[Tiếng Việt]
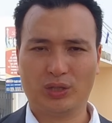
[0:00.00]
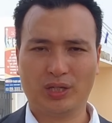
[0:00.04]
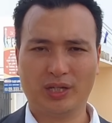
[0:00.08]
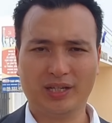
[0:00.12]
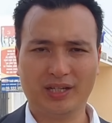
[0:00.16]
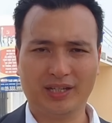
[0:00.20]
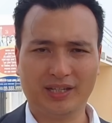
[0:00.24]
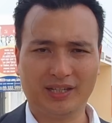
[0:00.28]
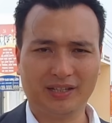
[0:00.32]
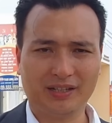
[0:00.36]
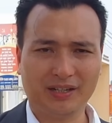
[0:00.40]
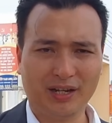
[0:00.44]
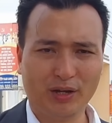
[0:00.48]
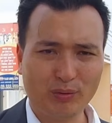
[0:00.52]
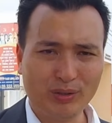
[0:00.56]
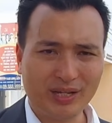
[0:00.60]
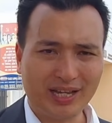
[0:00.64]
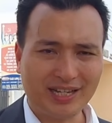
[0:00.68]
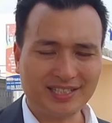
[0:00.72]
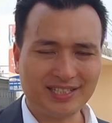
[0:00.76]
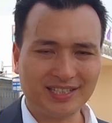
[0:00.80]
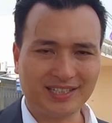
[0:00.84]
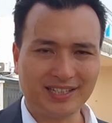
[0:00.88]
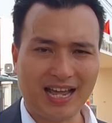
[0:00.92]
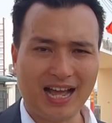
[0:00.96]
thì nếu
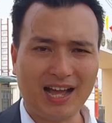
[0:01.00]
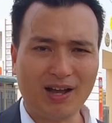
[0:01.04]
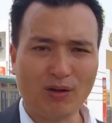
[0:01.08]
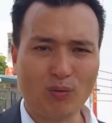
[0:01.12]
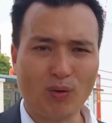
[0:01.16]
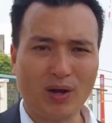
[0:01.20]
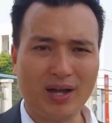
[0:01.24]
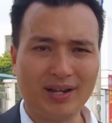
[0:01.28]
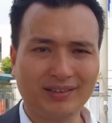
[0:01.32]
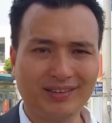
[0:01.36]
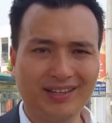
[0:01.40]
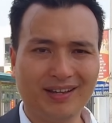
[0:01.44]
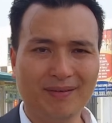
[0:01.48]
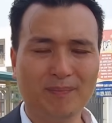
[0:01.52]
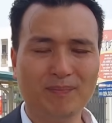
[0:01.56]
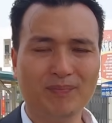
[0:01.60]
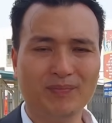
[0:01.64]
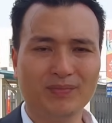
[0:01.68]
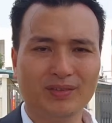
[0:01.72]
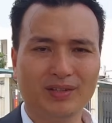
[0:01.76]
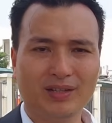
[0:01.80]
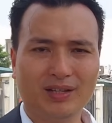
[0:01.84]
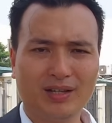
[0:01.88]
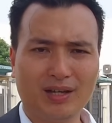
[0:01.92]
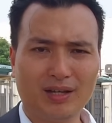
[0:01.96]
như anh chị đang quan
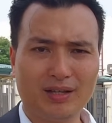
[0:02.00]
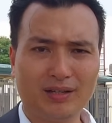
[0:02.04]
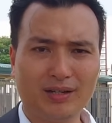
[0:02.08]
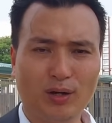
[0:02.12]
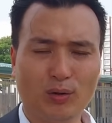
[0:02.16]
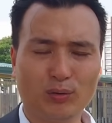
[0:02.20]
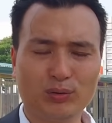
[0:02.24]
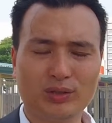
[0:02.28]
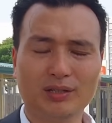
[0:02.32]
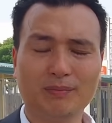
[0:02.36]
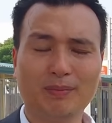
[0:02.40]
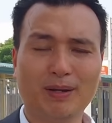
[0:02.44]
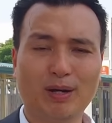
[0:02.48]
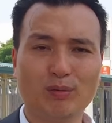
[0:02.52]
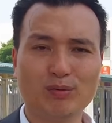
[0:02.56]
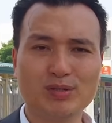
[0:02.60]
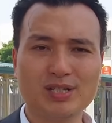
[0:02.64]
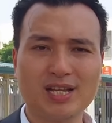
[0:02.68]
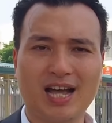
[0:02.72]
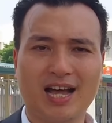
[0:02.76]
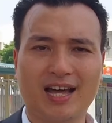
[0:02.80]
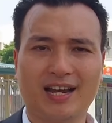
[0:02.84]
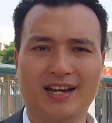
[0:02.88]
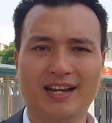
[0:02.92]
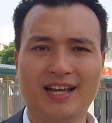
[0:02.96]
tâm à, đầu tư bất
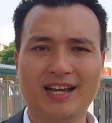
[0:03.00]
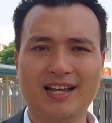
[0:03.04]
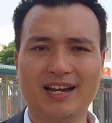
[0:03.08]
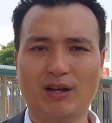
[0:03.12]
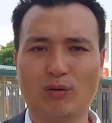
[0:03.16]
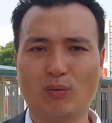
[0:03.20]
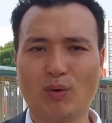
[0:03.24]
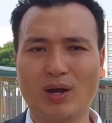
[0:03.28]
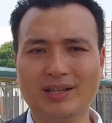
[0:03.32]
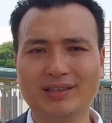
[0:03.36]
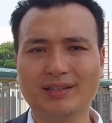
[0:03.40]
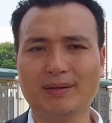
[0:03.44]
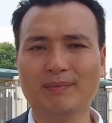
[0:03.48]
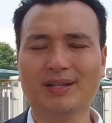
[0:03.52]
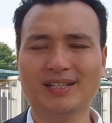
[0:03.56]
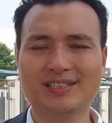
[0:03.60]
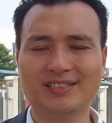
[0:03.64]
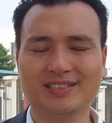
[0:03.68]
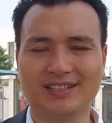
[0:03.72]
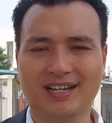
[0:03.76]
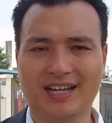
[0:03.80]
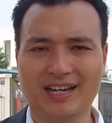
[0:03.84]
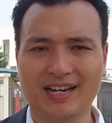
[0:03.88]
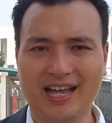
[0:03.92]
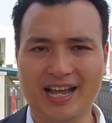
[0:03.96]
động sản hay là quan tâm
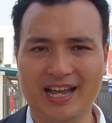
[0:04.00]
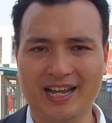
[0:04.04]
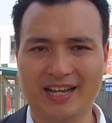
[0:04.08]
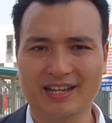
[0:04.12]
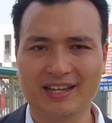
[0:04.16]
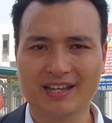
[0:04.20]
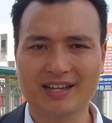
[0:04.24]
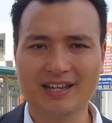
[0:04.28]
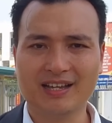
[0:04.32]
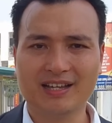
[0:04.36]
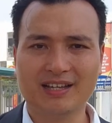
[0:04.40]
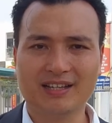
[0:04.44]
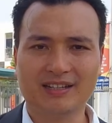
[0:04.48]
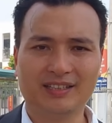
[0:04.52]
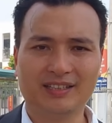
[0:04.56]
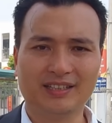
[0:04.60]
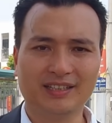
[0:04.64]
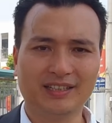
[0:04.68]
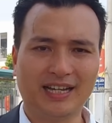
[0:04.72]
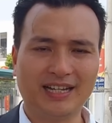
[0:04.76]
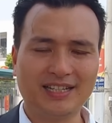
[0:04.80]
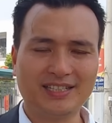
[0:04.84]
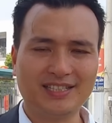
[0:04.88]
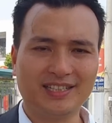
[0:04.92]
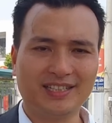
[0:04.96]
đến dự án này
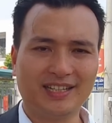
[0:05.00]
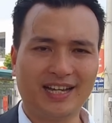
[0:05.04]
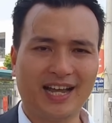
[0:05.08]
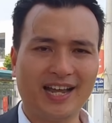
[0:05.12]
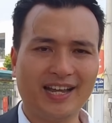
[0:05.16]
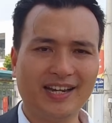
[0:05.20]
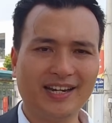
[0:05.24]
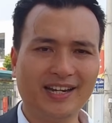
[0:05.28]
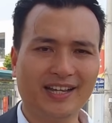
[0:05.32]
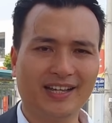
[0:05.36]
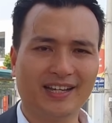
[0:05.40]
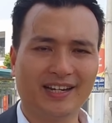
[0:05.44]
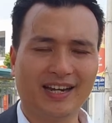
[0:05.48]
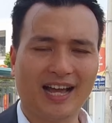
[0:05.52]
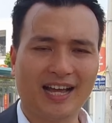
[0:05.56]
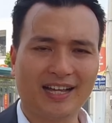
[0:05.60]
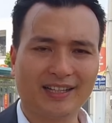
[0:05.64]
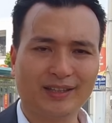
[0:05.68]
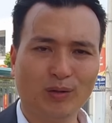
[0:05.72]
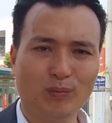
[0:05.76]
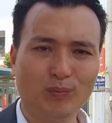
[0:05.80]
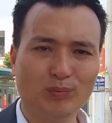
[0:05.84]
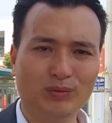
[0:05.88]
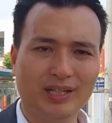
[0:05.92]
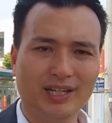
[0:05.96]
thì anh chị hãy để
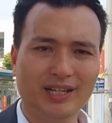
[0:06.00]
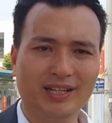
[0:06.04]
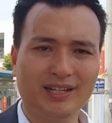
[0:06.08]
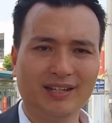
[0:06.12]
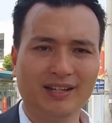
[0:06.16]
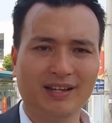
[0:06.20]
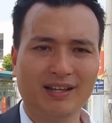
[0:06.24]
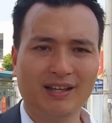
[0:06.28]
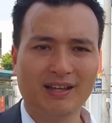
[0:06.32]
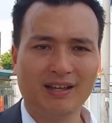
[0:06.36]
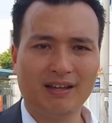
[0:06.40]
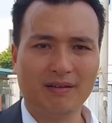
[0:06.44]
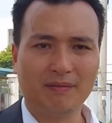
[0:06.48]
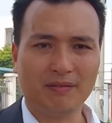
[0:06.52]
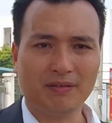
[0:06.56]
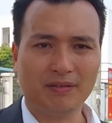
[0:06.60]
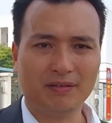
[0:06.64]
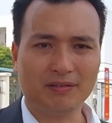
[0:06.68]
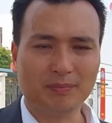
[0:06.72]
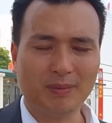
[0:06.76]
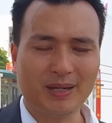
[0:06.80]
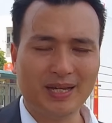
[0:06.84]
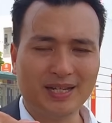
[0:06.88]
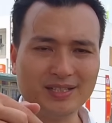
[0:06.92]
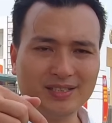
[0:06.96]
lại thông tin ở
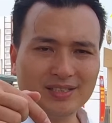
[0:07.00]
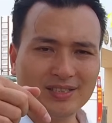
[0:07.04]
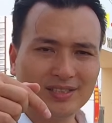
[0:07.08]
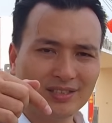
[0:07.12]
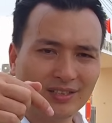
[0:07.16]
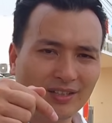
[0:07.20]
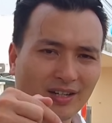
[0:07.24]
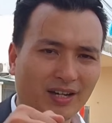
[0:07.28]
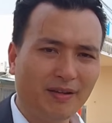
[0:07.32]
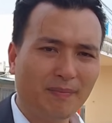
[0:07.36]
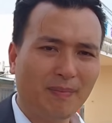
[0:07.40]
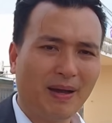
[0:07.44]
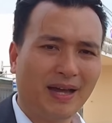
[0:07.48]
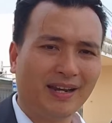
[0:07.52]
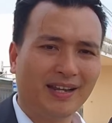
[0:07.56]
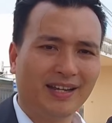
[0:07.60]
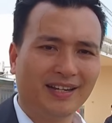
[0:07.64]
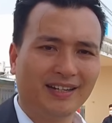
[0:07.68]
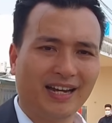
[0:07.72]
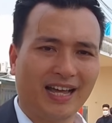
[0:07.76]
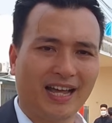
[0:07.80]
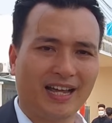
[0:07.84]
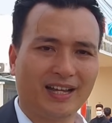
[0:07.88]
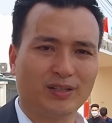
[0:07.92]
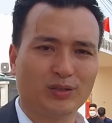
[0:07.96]
ờ, bên dưới màn
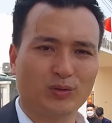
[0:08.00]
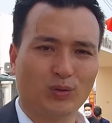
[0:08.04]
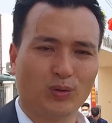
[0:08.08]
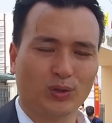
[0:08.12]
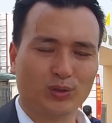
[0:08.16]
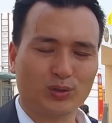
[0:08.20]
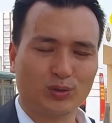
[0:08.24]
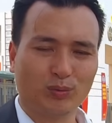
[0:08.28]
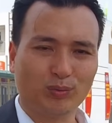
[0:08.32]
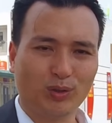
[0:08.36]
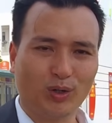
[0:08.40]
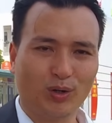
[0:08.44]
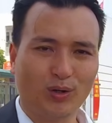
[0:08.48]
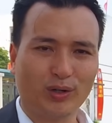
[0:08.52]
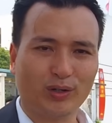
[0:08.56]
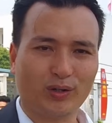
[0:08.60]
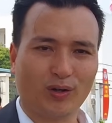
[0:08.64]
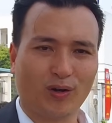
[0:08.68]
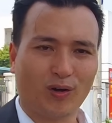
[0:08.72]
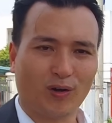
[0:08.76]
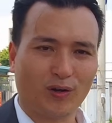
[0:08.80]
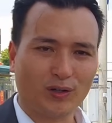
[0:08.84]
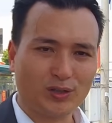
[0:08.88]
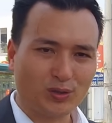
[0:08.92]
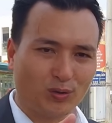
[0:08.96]
hình này của chúng tôi
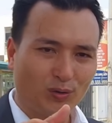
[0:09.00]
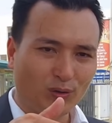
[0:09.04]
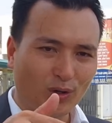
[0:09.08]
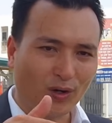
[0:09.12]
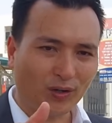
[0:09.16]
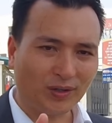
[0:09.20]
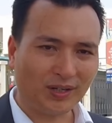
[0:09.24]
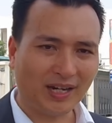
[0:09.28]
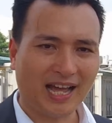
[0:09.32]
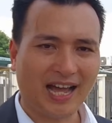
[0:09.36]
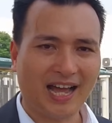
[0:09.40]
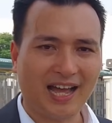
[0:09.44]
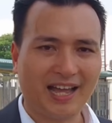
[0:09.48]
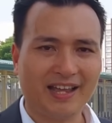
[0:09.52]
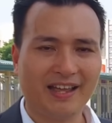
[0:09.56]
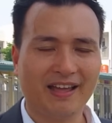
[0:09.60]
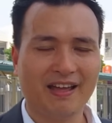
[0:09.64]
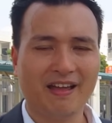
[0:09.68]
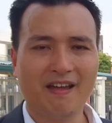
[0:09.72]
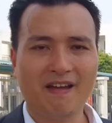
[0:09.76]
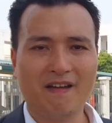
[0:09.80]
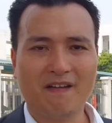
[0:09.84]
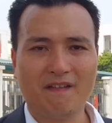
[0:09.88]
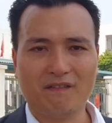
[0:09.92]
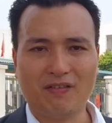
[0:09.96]
có số
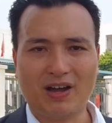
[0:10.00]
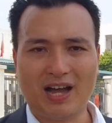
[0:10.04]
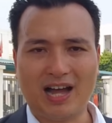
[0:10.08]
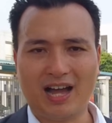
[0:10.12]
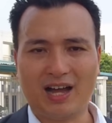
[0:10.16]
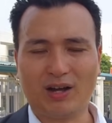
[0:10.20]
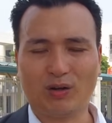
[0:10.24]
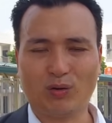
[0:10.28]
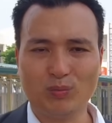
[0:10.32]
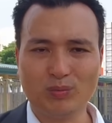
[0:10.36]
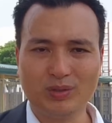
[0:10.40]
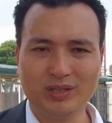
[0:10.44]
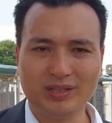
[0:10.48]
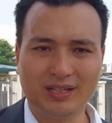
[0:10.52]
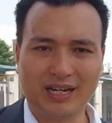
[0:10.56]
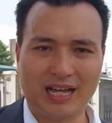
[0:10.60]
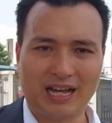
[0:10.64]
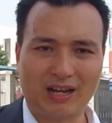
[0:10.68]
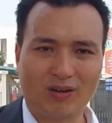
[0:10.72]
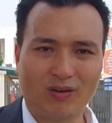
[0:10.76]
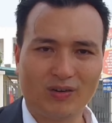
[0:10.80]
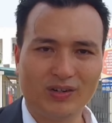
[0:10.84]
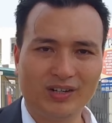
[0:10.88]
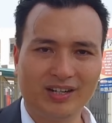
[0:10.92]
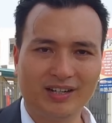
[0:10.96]
hotline và cũng như
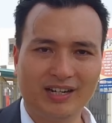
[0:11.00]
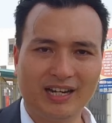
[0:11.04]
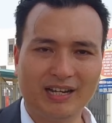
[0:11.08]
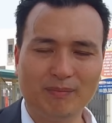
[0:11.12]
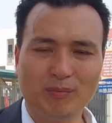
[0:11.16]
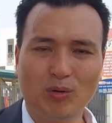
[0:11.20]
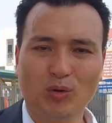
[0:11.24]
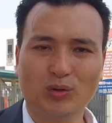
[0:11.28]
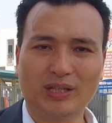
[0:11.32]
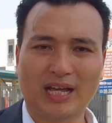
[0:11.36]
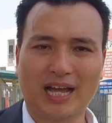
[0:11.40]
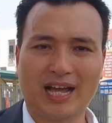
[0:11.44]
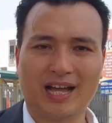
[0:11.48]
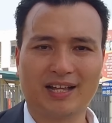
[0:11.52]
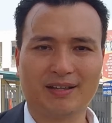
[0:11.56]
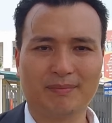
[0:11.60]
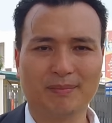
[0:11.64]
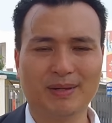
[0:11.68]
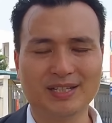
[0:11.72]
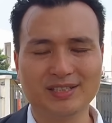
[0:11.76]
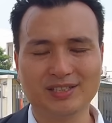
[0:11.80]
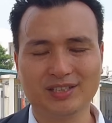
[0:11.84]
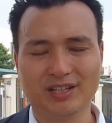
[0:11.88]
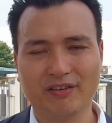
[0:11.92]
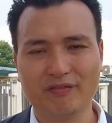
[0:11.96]
là có đường link mô tả
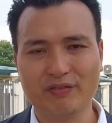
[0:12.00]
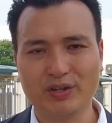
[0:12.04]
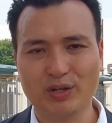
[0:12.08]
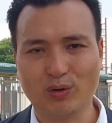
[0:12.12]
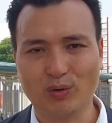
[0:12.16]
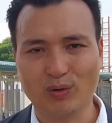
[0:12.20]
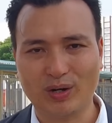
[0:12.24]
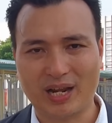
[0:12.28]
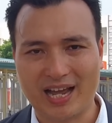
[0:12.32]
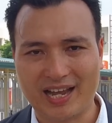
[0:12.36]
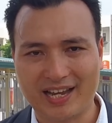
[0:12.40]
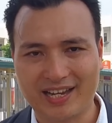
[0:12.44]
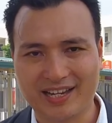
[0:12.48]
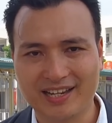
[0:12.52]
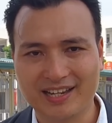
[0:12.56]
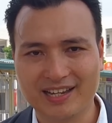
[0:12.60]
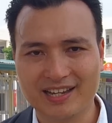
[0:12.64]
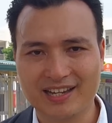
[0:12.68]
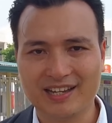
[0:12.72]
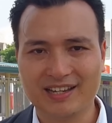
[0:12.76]
bên dưới video này